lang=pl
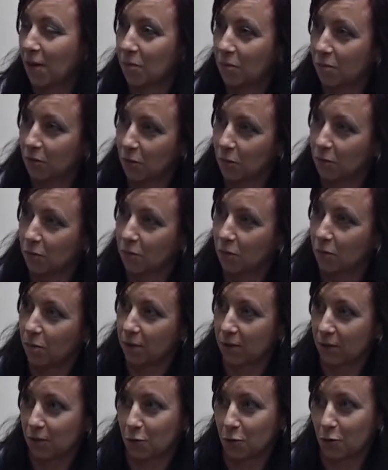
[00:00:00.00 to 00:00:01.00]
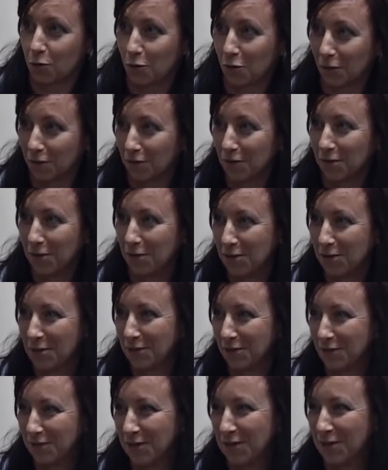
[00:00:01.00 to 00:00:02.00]
aby to było bezkosztowo,
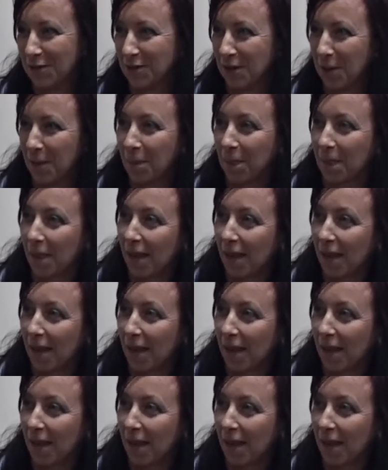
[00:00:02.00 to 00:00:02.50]
oczywiście.